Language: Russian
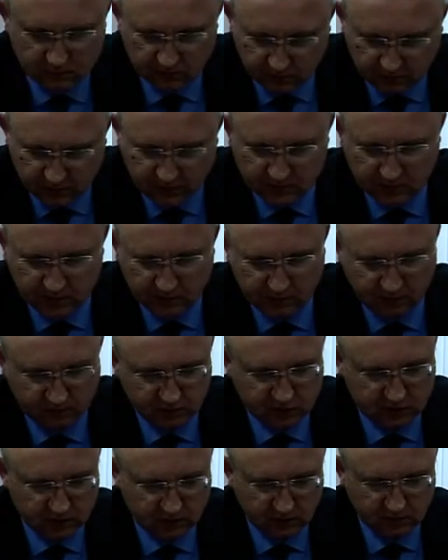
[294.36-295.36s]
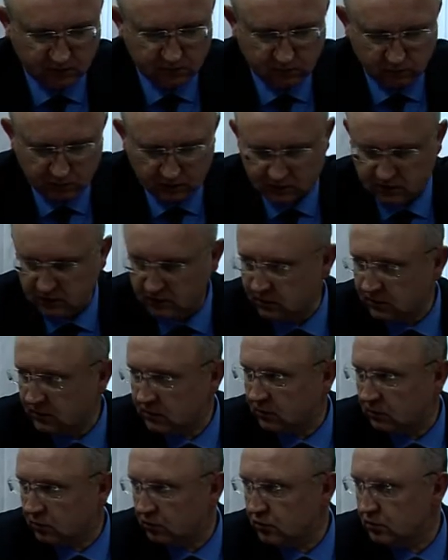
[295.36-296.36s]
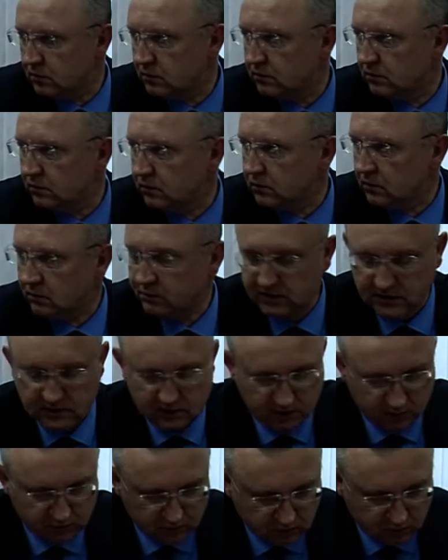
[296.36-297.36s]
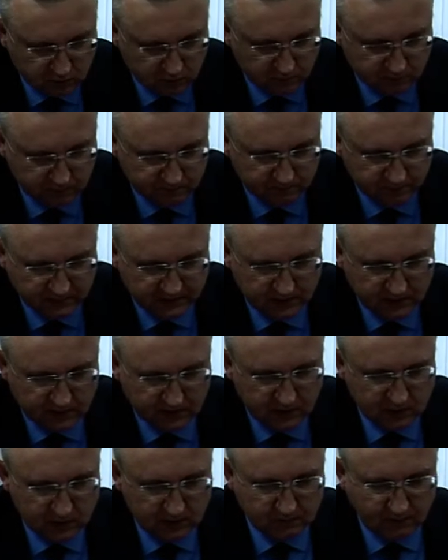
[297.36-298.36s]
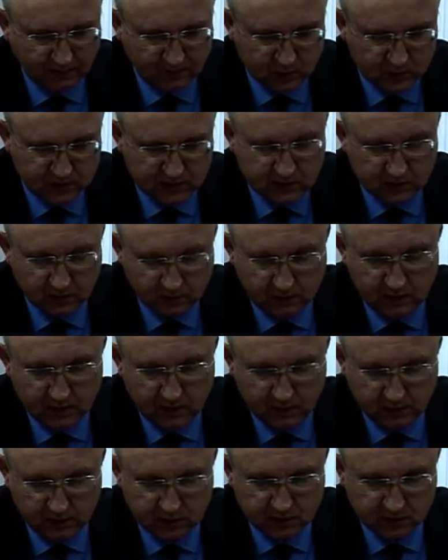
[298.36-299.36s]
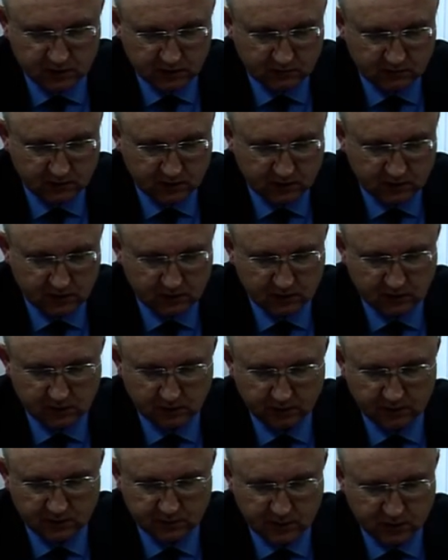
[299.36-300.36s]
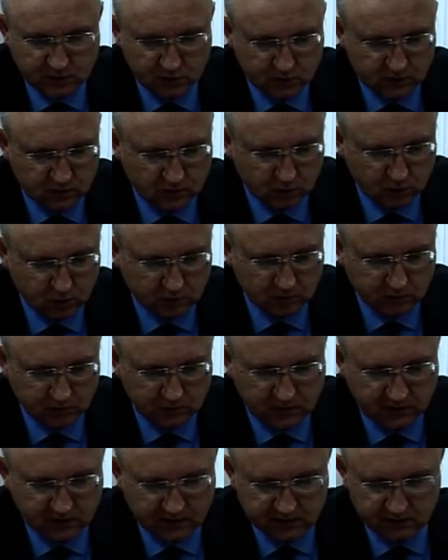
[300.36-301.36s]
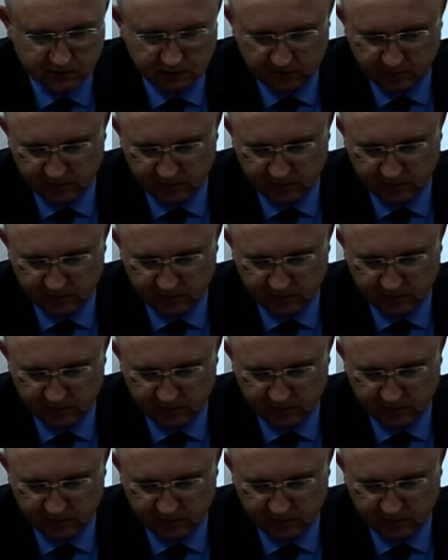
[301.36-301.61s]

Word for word: В палатах повышенной комфортности – это тоже обязательное условие. Участники Великой Отечественной войны обеспечиваются льготными лекарственными